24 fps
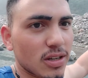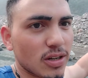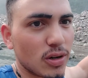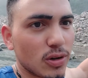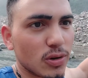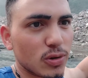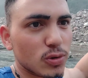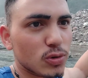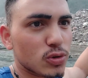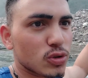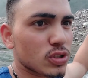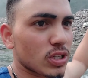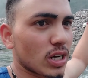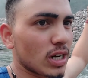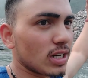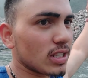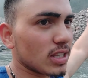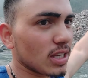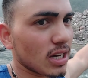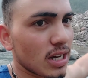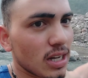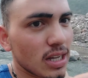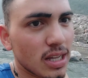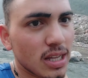रहा उस साइड
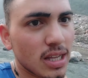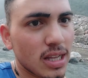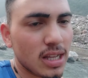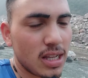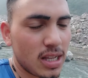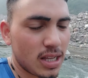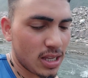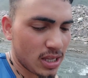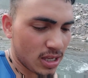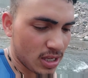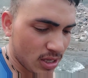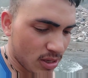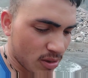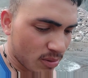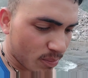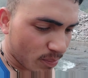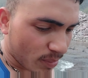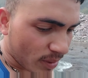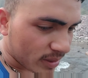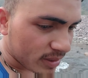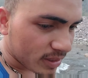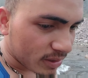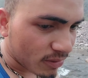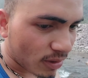था
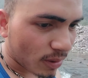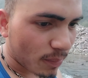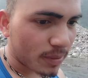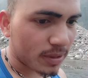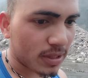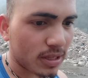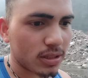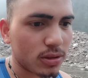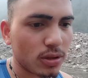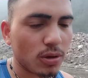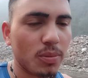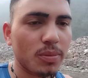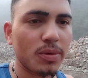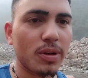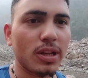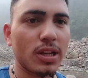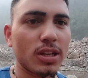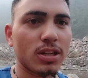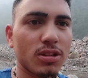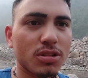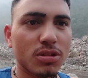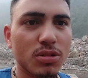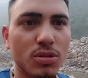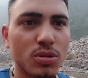पानी वहाँ पे था तो
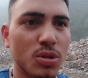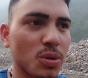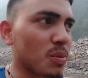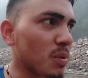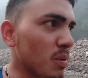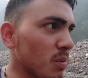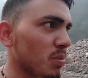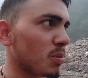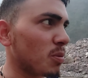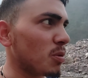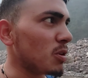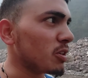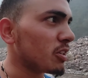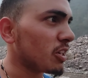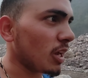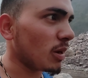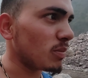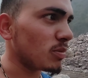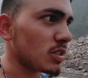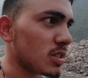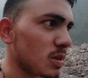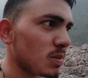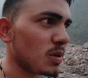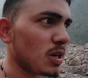हमने स्विमिंग पूल
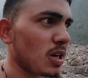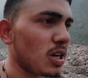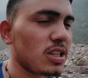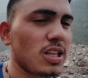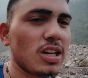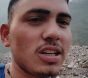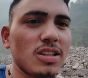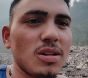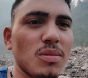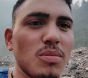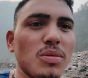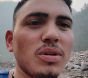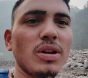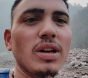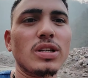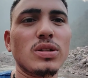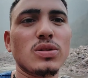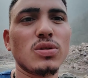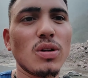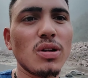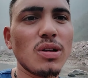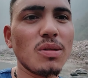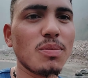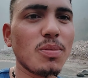टाइप जैसे बनाया था एकदम
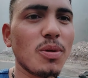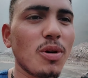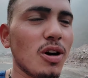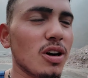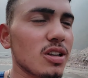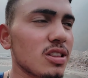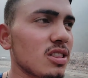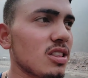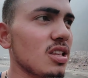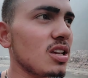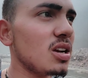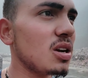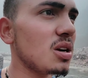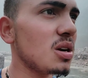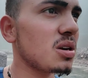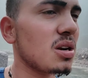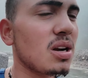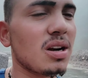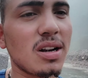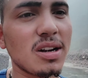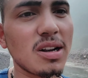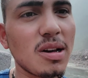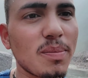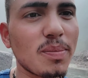नेचुरली बहुत
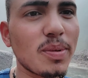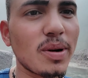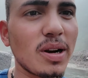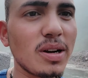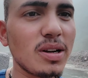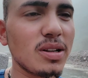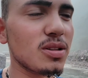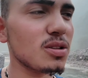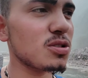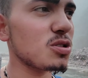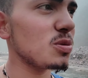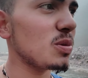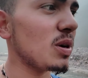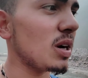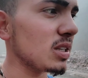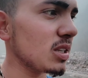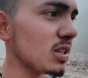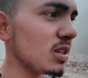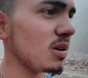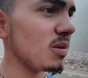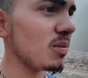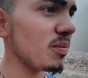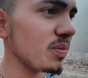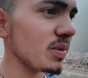ठंडा पानी तो सुबह
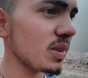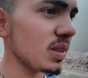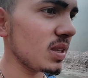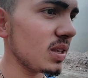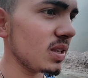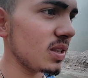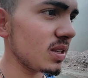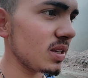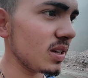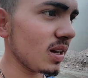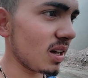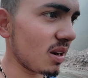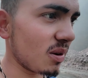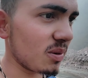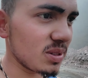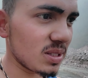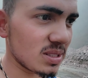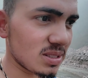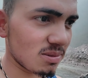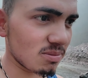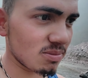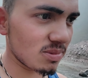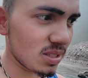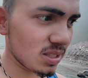आते थे हम ग्यारह
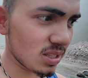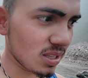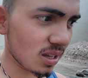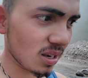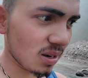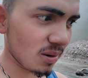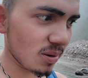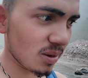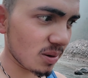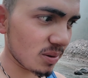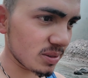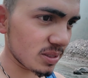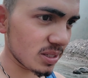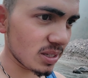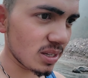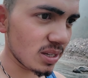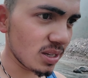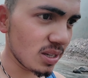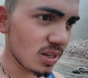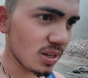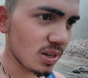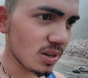बजे समथिंग ग्यारह बारह बजे